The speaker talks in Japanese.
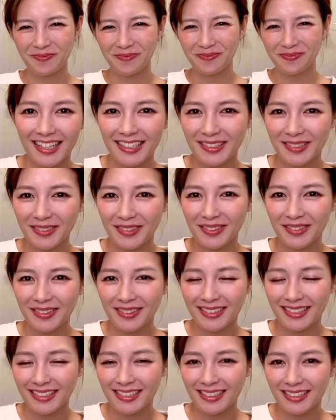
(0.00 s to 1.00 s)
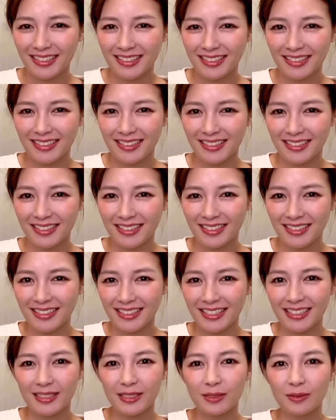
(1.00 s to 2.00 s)
あの
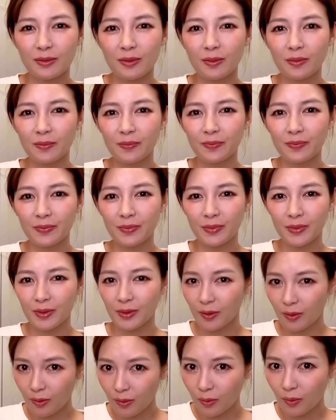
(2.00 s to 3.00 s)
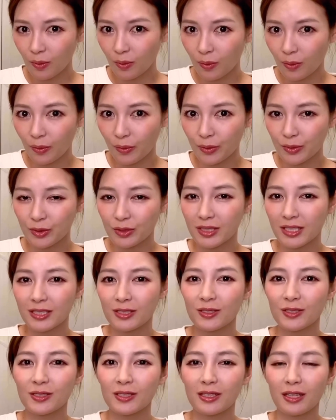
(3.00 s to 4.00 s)
吃音のことに
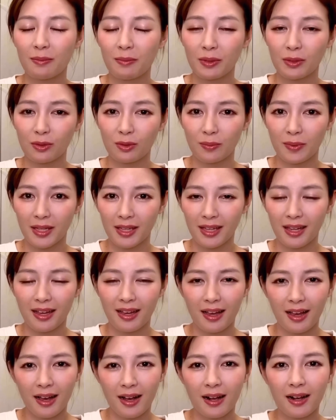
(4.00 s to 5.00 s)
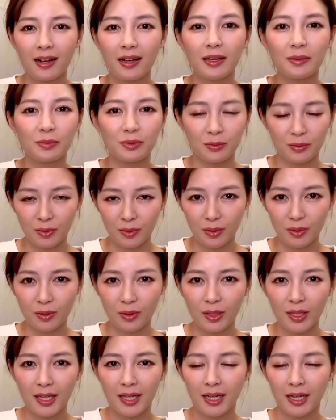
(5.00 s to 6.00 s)
ついてまとめたアーカイブも
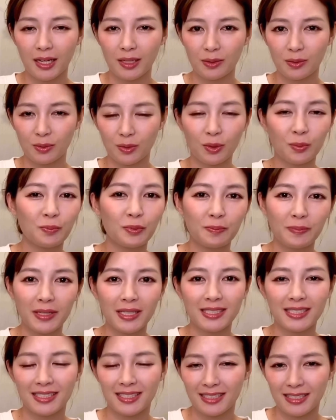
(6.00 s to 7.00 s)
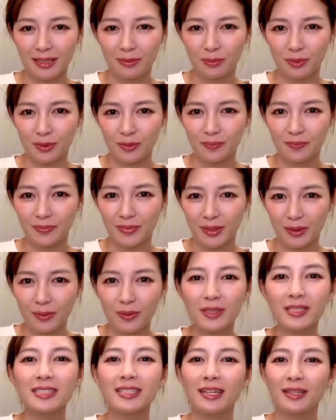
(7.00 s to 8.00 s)
あのトップページに全部残
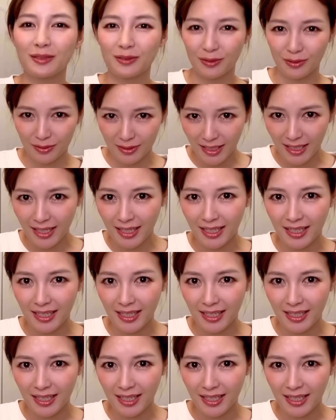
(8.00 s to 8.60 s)
してあるので、